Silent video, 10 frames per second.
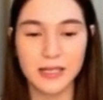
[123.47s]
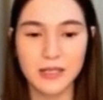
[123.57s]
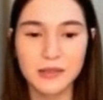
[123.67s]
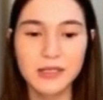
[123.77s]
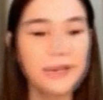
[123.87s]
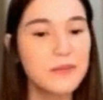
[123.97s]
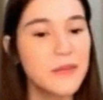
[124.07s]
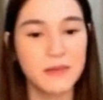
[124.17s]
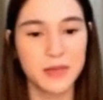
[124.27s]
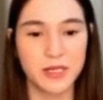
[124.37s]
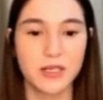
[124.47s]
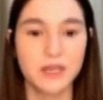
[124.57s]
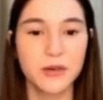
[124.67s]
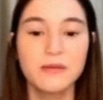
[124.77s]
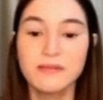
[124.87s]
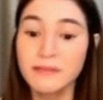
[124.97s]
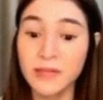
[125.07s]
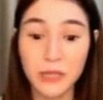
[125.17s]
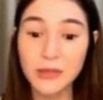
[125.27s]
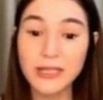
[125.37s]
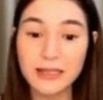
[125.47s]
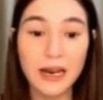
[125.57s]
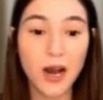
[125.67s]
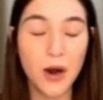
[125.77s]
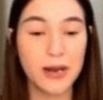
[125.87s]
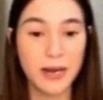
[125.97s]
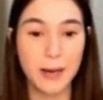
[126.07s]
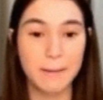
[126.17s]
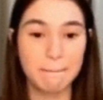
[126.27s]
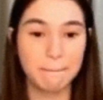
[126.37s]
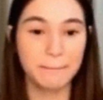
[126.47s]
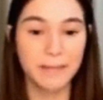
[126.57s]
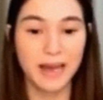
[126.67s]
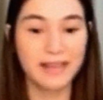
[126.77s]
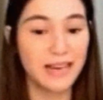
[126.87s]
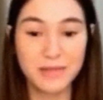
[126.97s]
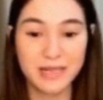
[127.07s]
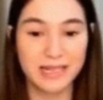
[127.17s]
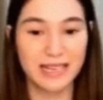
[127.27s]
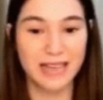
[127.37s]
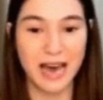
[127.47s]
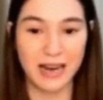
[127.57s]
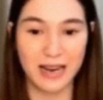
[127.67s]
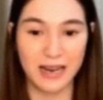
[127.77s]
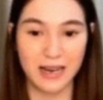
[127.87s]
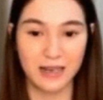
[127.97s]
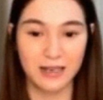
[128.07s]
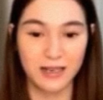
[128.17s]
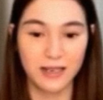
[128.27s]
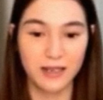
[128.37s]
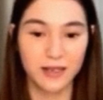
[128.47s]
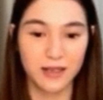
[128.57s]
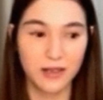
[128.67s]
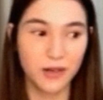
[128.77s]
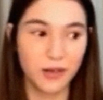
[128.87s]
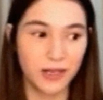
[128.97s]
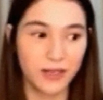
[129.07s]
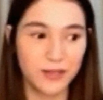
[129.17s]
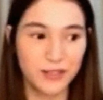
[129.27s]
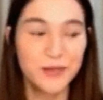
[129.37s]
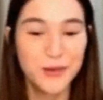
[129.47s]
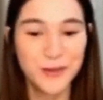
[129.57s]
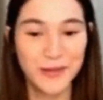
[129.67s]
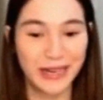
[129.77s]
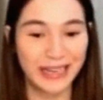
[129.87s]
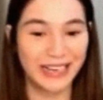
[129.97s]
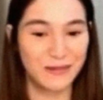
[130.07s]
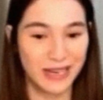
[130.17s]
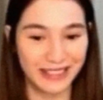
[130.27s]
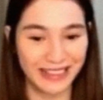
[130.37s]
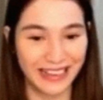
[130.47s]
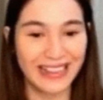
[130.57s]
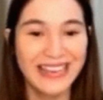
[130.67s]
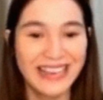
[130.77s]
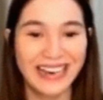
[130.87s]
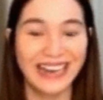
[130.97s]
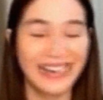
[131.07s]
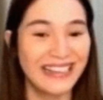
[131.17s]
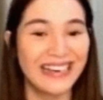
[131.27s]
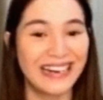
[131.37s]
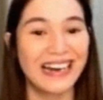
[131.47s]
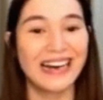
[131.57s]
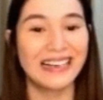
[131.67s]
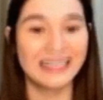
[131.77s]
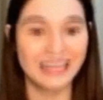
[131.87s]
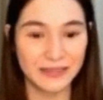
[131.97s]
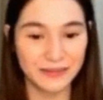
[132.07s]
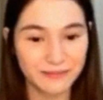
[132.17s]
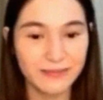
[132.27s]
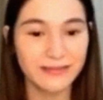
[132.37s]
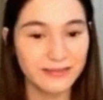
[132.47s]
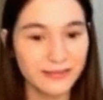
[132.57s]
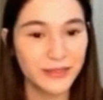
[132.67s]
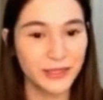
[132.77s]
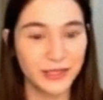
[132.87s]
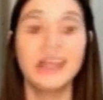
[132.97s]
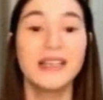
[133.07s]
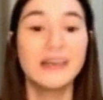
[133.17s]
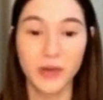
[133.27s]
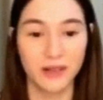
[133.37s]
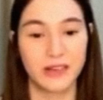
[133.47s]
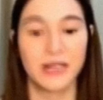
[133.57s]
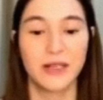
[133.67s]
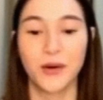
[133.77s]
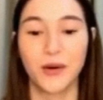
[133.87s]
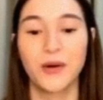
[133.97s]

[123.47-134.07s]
So, tinanggap namin siya. So, nagulat lang ako na ang dami nangyayari na, okay, gusto mo maging kabit? Eh, hindi ka, hindi ka nga gusto ng boyfriend ko.